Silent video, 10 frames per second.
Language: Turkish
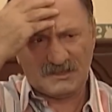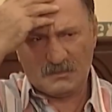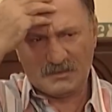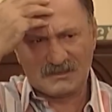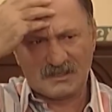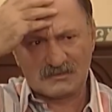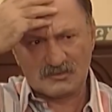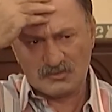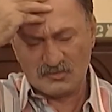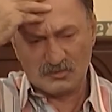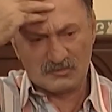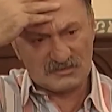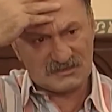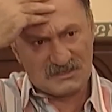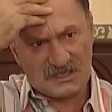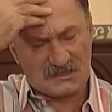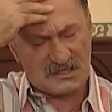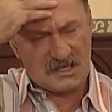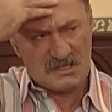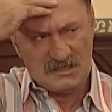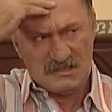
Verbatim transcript: Kapat artık şu konuyu Sinan ya.